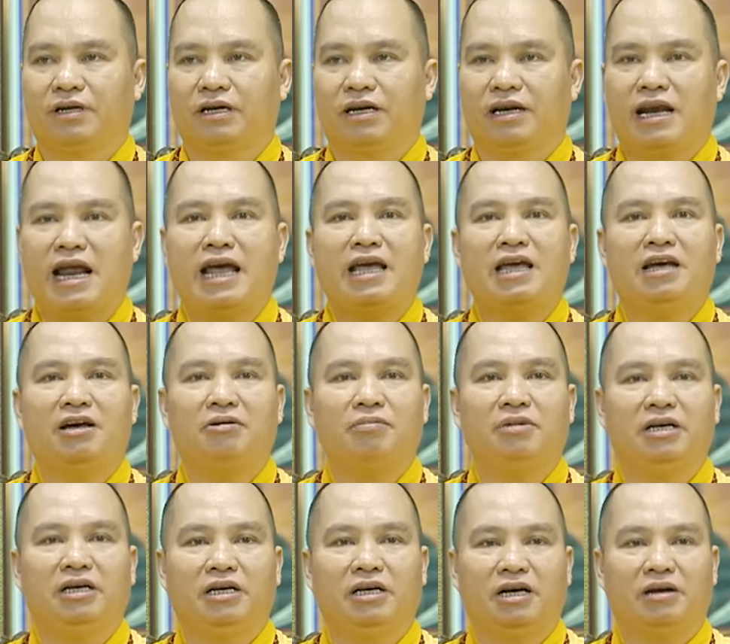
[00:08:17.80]
nay
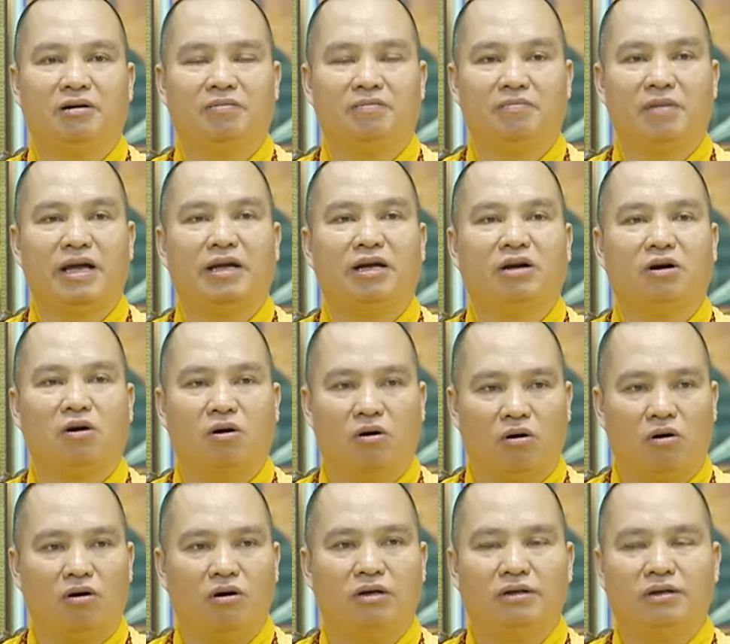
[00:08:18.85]
bị bệnh
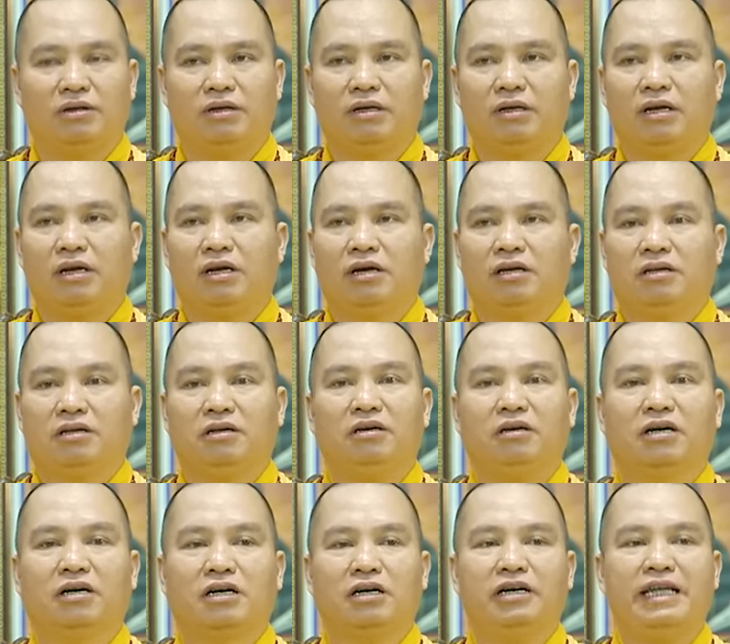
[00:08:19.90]
khổ
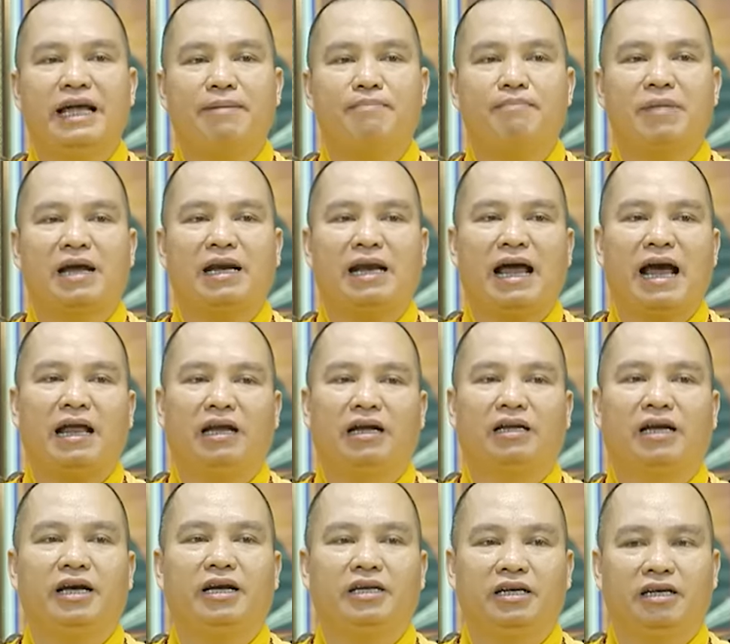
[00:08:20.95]
thừa cứ nhắm mắt lại là
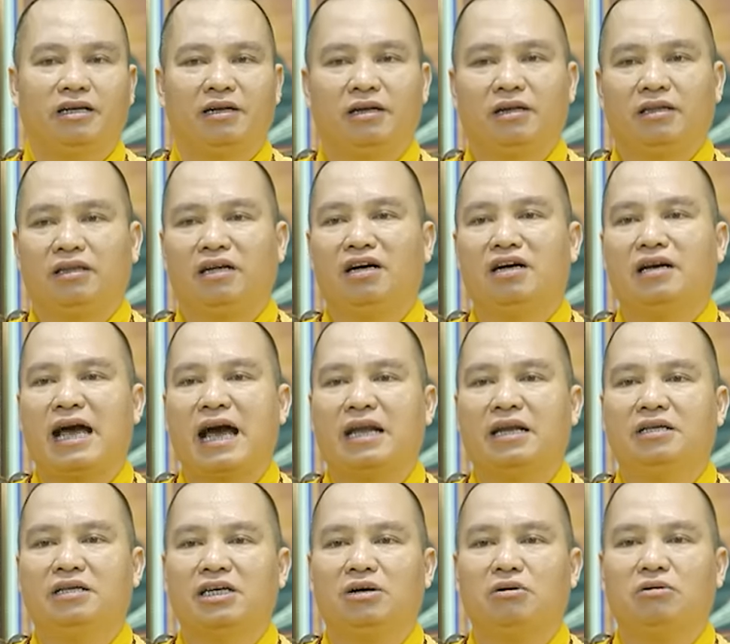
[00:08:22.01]
thấy gì từng
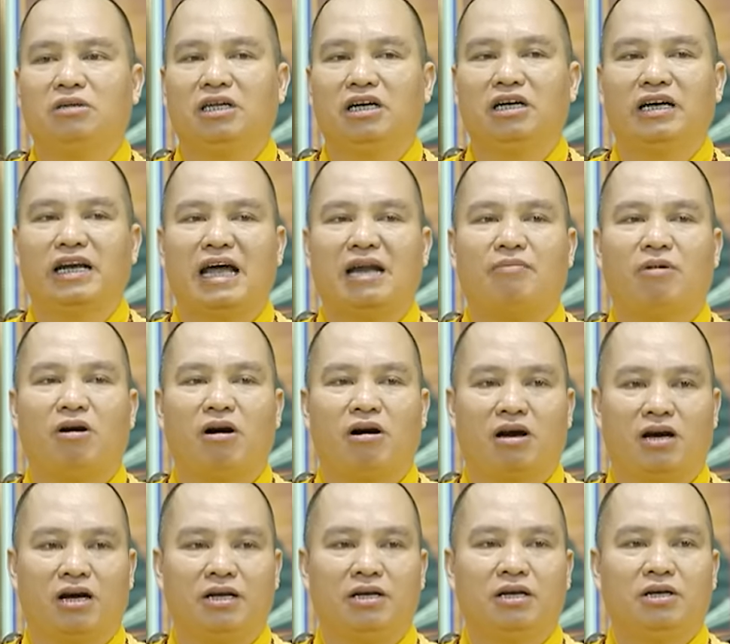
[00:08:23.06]
đàn trâu từng đàn
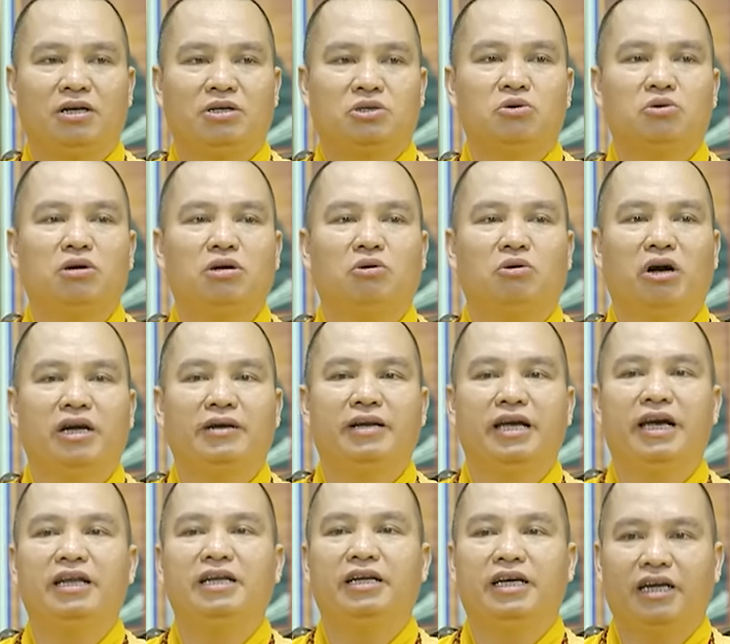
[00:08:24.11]
bò xua đuổi
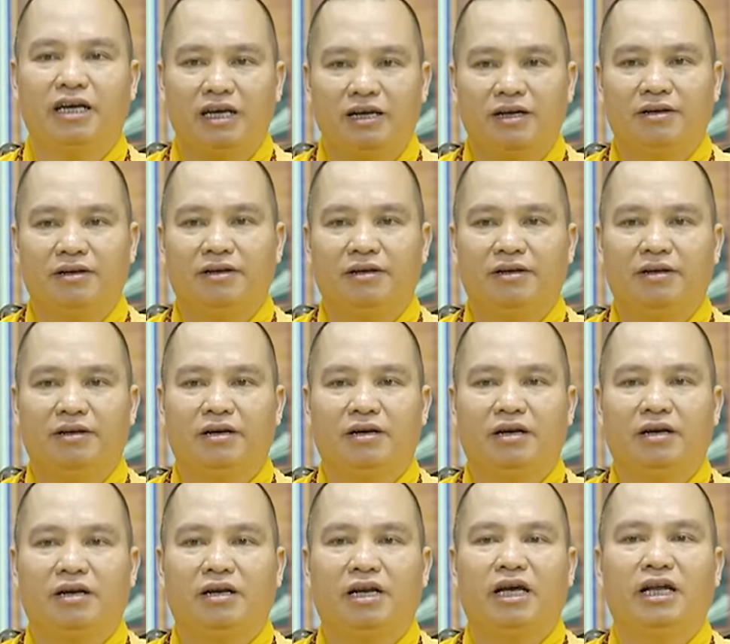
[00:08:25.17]
đến gì
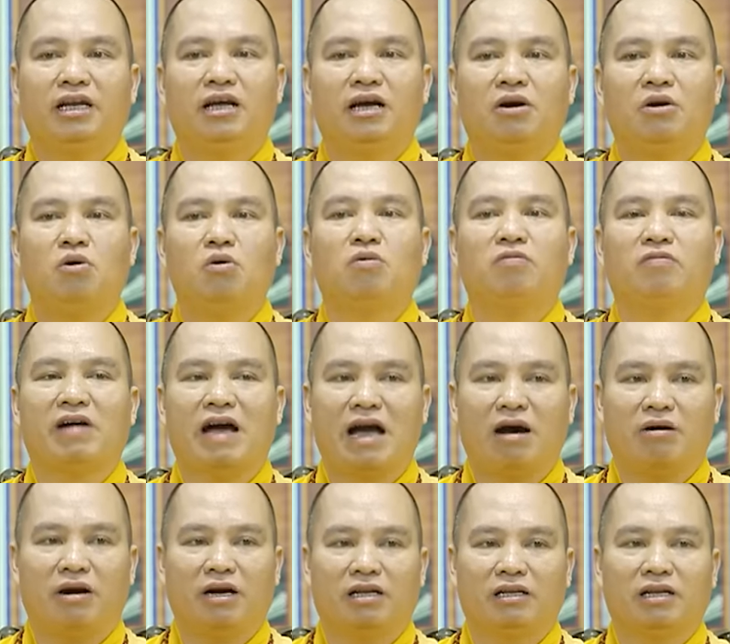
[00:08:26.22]
đến à, hút
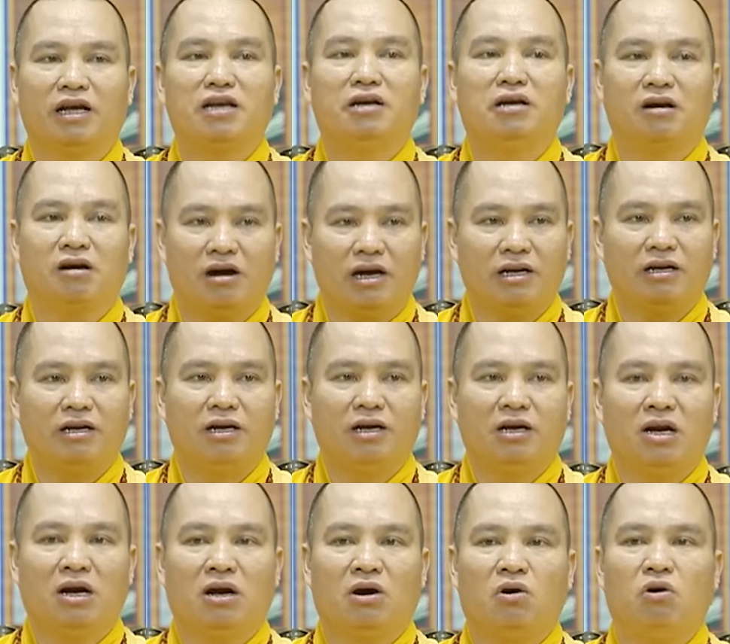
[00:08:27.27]
vào à, thân con
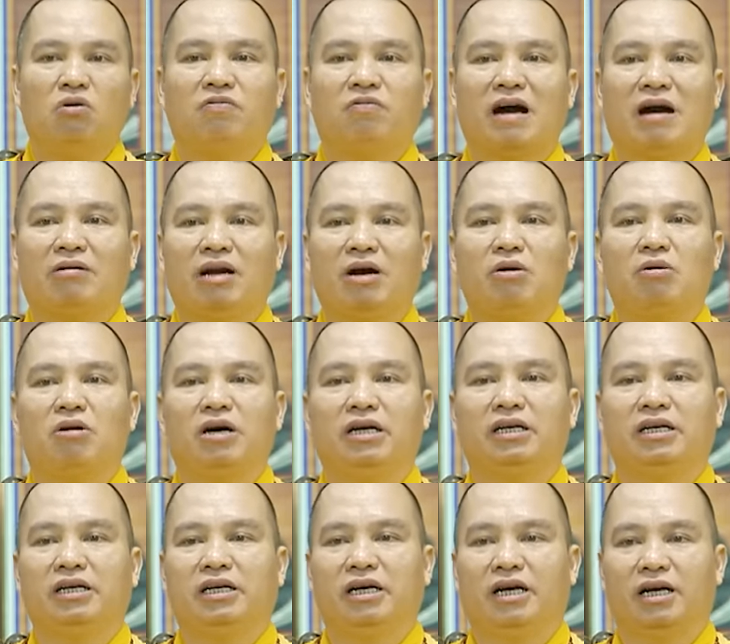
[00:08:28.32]
hút vào đâu à,
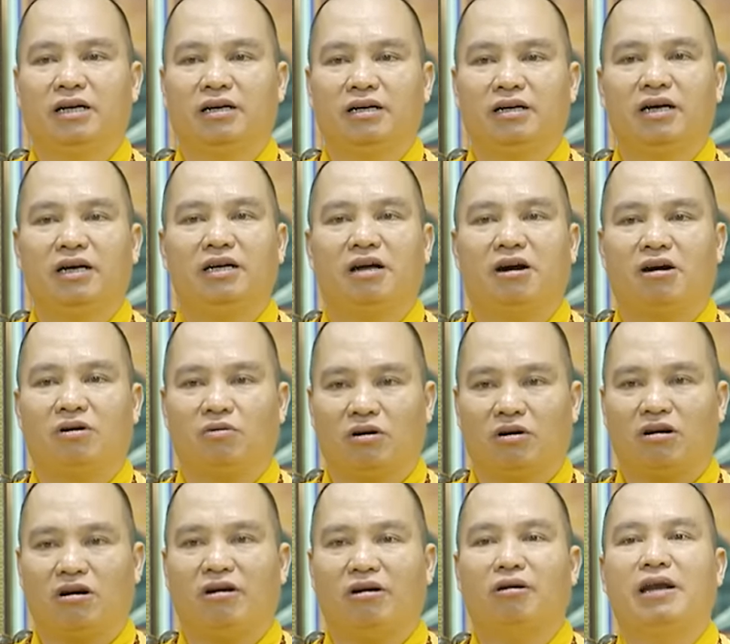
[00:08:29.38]
thì nơi đó của
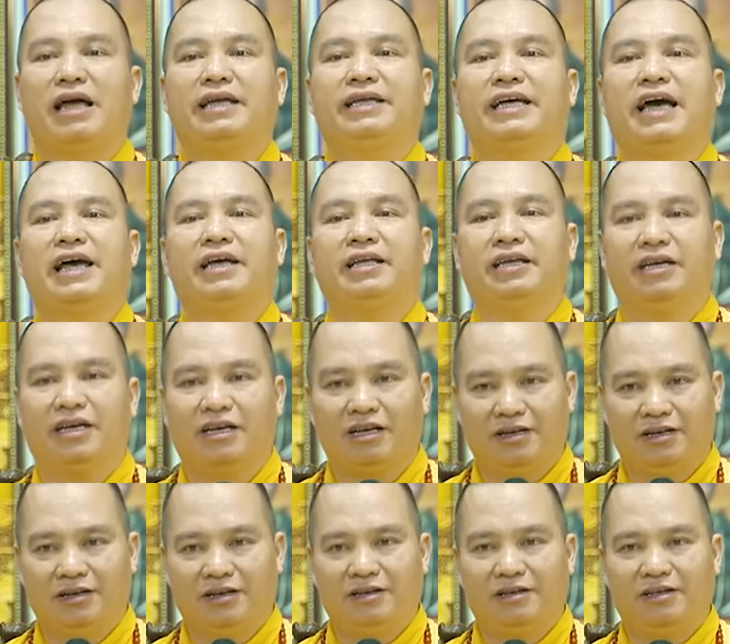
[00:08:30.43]
con nó lại chảy gì
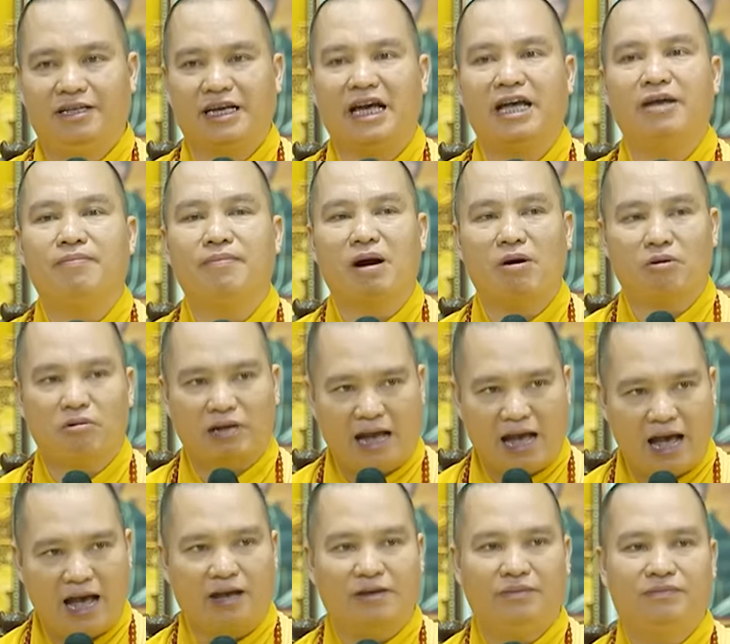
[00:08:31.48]
chảy máu
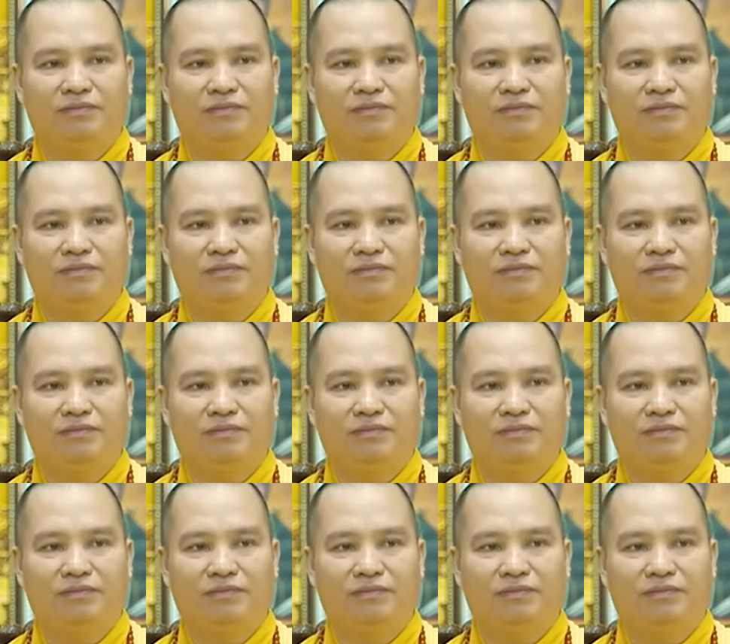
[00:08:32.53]
ra